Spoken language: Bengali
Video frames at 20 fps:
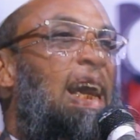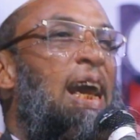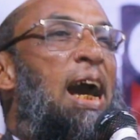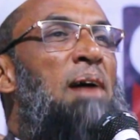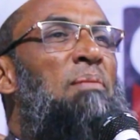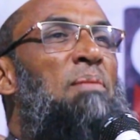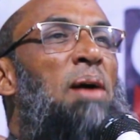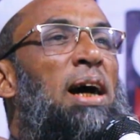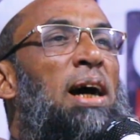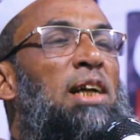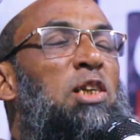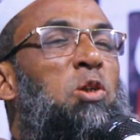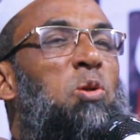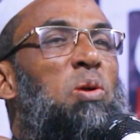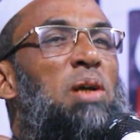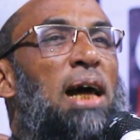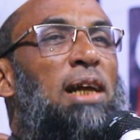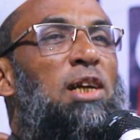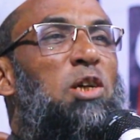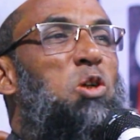হে আমার
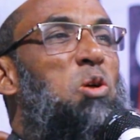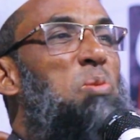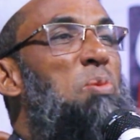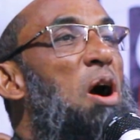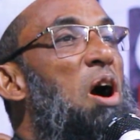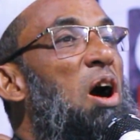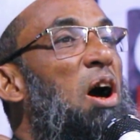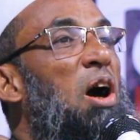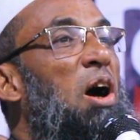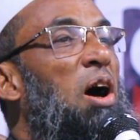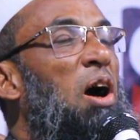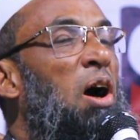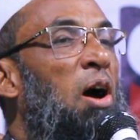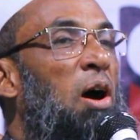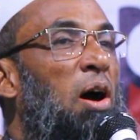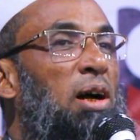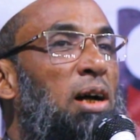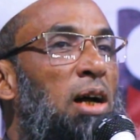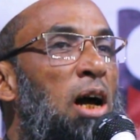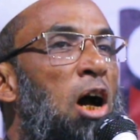সোনালী
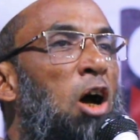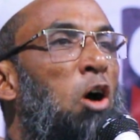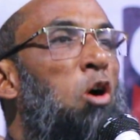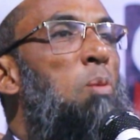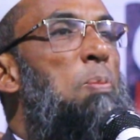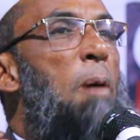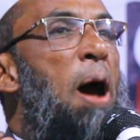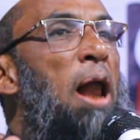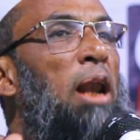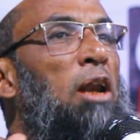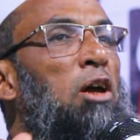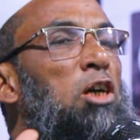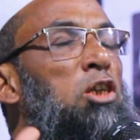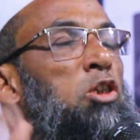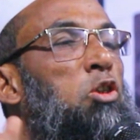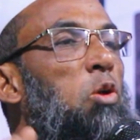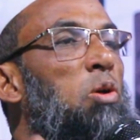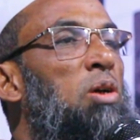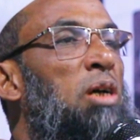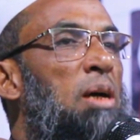যুবক
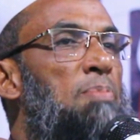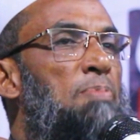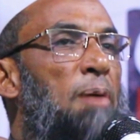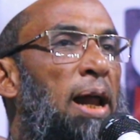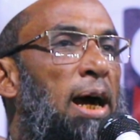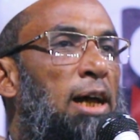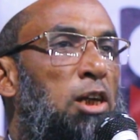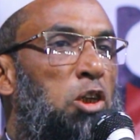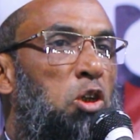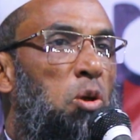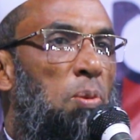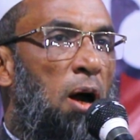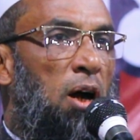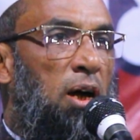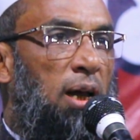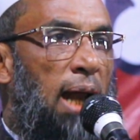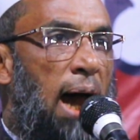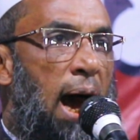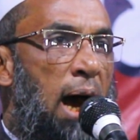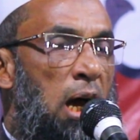গোপালগঞ্জ চুঙ্গি পাড়ার
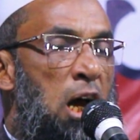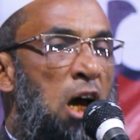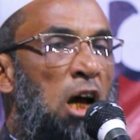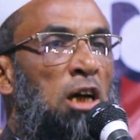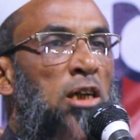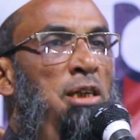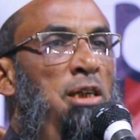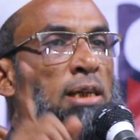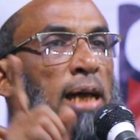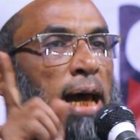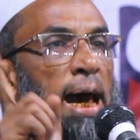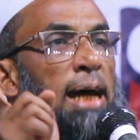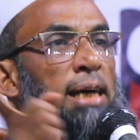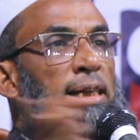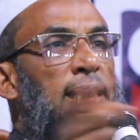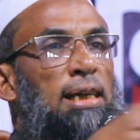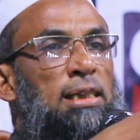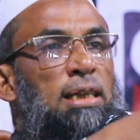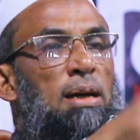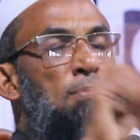যুবকরা
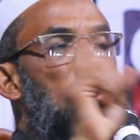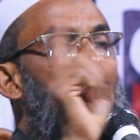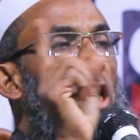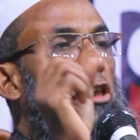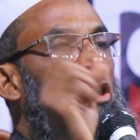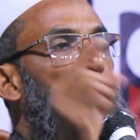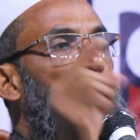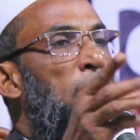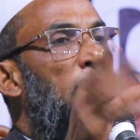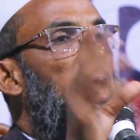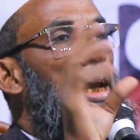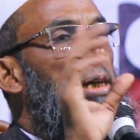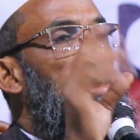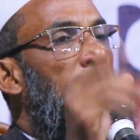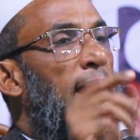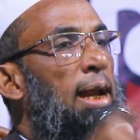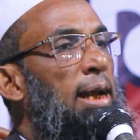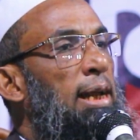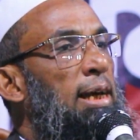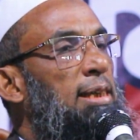এই দেশে বর্তমানে
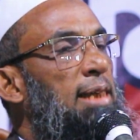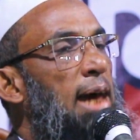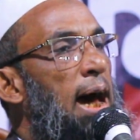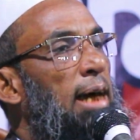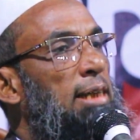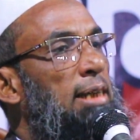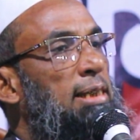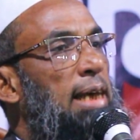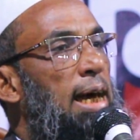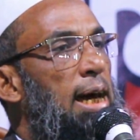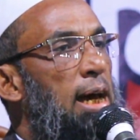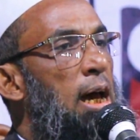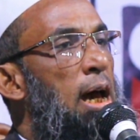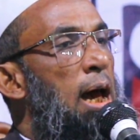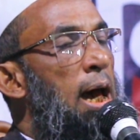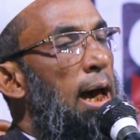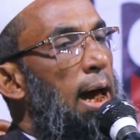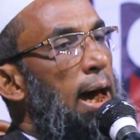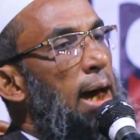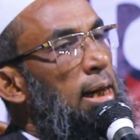যারা নেতা আছে
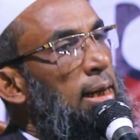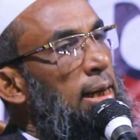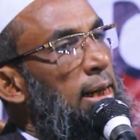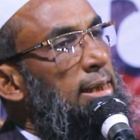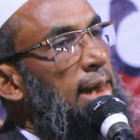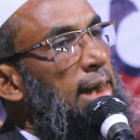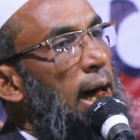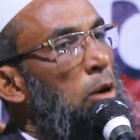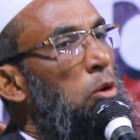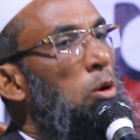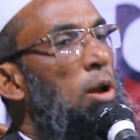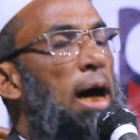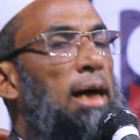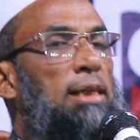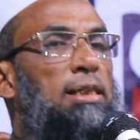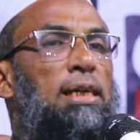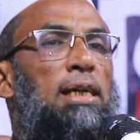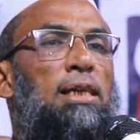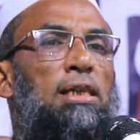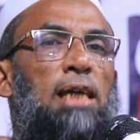এই নেতাগুলো
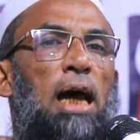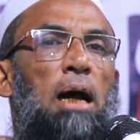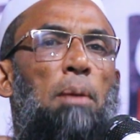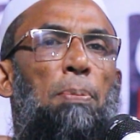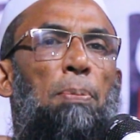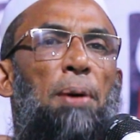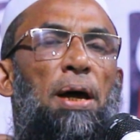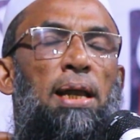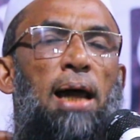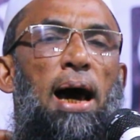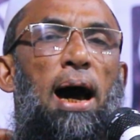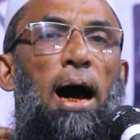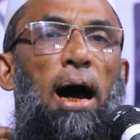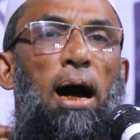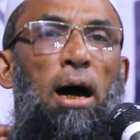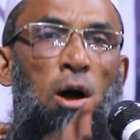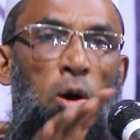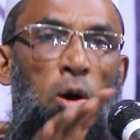একদিন থাকবে না